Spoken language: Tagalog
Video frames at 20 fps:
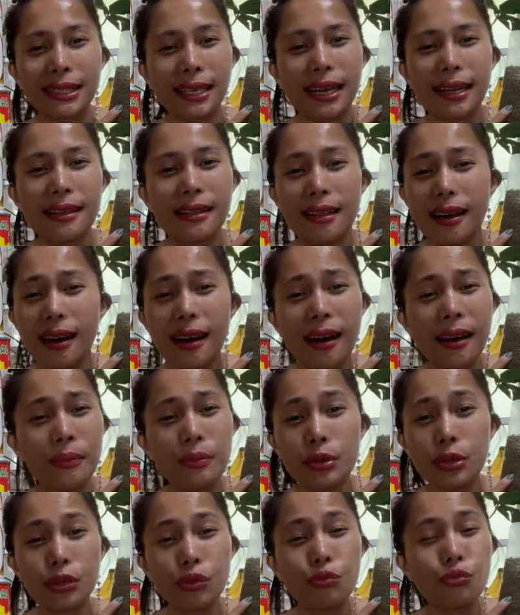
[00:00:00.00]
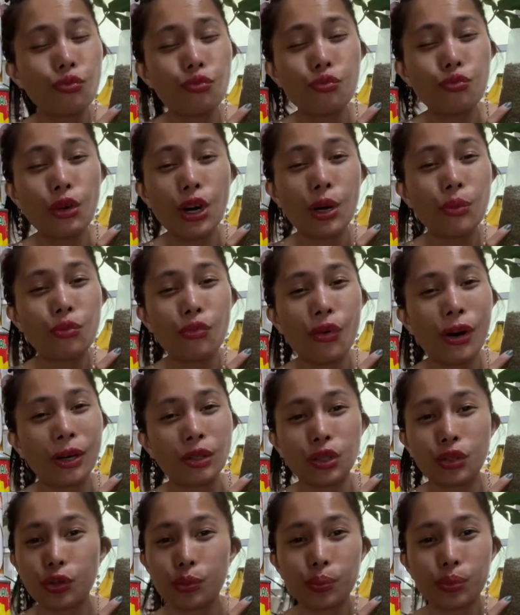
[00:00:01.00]
I love you, mama.
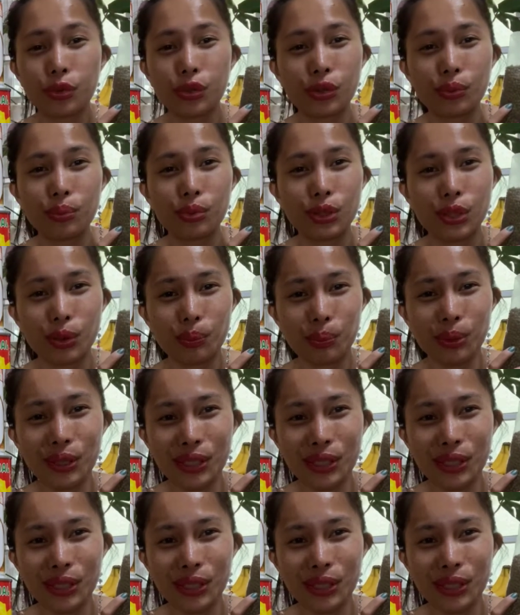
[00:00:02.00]
Chup, chup, chup.